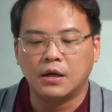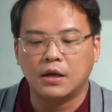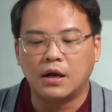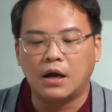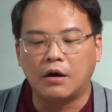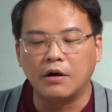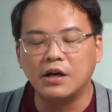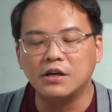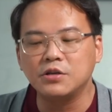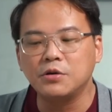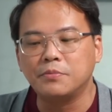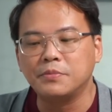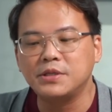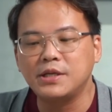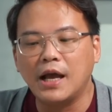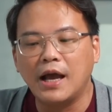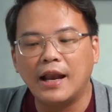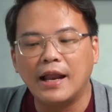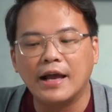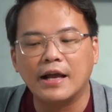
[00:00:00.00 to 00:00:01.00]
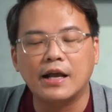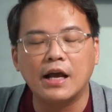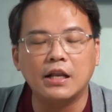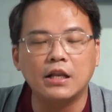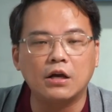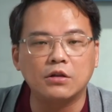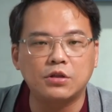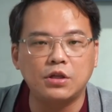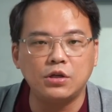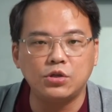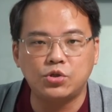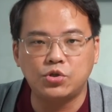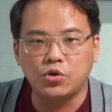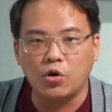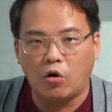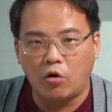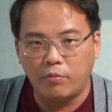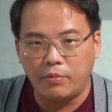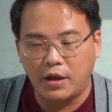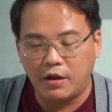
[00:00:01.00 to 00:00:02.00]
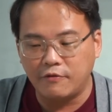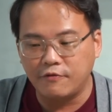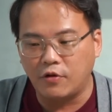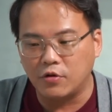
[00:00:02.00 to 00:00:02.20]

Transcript: 好，那我们现在来看到第九名